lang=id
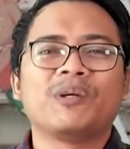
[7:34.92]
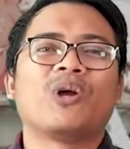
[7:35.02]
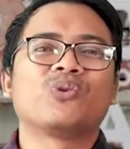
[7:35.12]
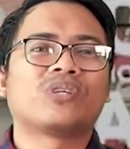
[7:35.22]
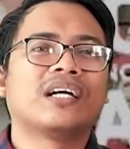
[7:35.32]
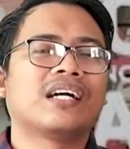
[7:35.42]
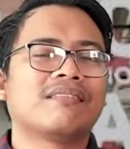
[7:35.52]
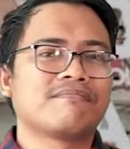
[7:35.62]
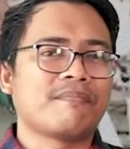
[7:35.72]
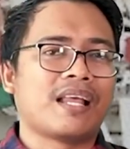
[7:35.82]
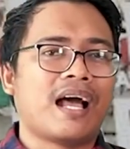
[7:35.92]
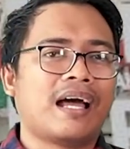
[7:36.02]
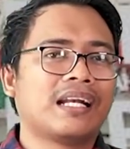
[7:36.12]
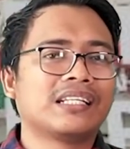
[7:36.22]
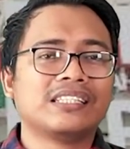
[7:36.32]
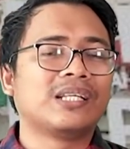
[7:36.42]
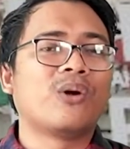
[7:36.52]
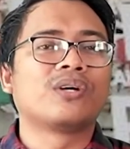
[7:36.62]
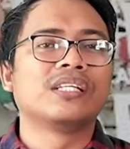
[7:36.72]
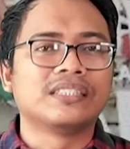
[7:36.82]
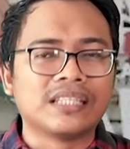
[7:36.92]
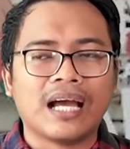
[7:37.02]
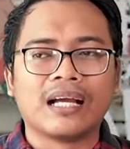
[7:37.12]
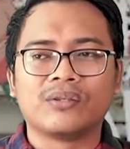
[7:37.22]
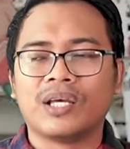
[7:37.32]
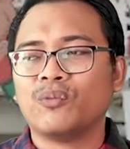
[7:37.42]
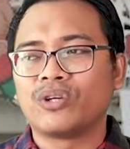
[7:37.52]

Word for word: Tapi kalau tukang kan ada sisi logisnya gitu ya.